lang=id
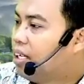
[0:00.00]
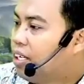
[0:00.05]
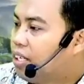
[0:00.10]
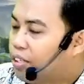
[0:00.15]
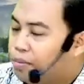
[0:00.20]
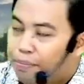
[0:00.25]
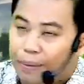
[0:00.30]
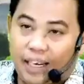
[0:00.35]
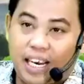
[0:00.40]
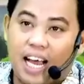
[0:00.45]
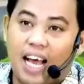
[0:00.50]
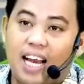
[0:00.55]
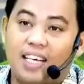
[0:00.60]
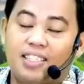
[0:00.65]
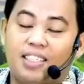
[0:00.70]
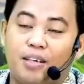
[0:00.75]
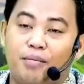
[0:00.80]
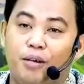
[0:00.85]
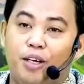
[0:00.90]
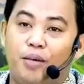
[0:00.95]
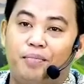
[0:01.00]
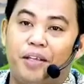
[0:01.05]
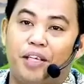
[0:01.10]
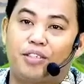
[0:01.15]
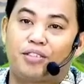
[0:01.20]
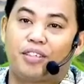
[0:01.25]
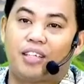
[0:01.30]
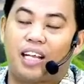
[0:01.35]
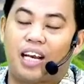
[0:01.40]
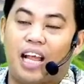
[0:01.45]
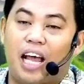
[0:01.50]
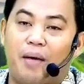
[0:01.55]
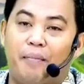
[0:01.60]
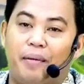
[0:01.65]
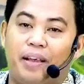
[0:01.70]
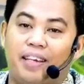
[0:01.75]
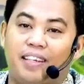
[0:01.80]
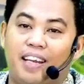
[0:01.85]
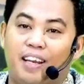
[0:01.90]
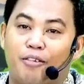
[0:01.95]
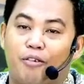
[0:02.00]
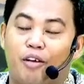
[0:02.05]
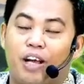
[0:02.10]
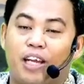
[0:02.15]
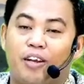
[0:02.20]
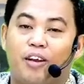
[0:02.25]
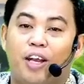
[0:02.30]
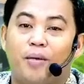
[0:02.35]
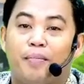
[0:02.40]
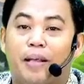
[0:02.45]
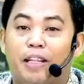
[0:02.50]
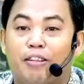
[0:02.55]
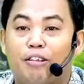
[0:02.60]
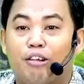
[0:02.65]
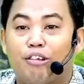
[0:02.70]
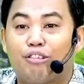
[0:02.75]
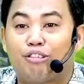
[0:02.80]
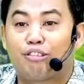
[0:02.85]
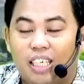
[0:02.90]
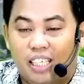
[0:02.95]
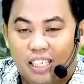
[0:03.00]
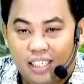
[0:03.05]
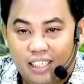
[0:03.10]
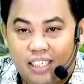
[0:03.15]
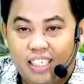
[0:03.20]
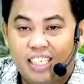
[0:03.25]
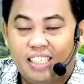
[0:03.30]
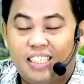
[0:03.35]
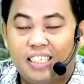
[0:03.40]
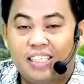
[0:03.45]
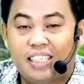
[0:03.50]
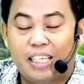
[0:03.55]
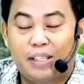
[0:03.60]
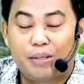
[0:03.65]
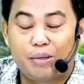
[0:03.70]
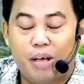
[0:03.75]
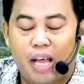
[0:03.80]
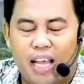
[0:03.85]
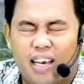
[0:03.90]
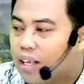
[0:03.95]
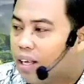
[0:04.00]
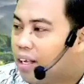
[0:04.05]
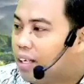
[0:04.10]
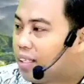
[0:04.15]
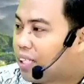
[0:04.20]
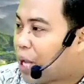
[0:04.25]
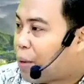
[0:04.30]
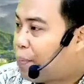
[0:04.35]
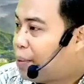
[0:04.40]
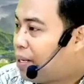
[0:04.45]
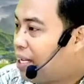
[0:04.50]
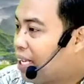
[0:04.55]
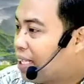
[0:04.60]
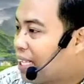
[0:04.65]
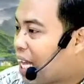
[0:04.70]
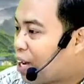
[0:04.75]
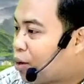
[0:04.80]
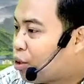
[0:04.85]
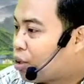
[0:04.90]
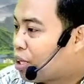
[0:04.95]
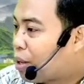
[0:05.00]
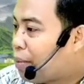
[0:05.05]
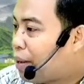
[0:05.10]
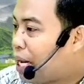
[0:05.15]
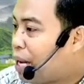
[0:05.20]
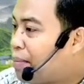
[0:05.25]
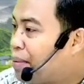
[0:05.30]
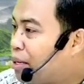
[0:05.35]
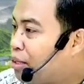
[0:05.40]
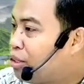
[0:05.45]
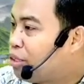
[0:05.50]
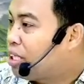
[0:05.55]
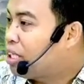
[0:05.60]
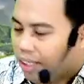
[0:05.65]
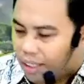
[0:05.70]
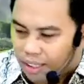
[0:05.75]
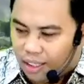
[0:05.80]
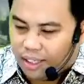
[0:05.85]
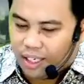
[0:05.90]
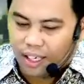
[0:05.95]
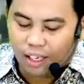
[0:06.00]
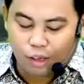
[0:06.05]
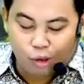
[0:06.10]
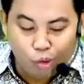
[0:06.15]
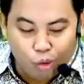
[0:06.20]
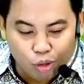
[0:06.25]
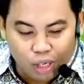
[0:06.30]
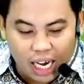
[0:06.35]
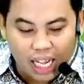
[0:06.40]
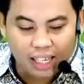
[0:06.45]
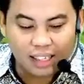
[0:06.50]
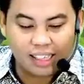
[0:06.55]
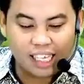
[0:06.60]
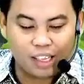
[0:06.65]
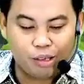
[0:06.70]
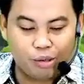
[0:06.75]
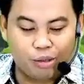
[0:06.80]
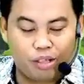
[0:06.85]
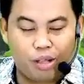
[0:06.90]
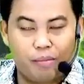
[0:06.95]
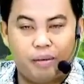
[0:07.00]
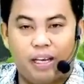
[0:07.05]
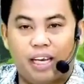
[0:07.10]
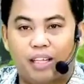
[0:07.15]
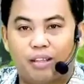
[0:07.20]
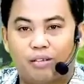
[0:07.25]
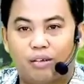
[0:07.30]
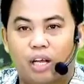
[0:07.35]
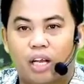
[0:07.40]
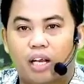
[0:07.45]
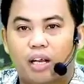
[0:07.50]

Padahal sebelumnya saudara apa yang dilakukan oleh Petrus? Dia cinta Tuhan, tapi dia takut kepada manusia. Dia kurang takut kepada Tuhan.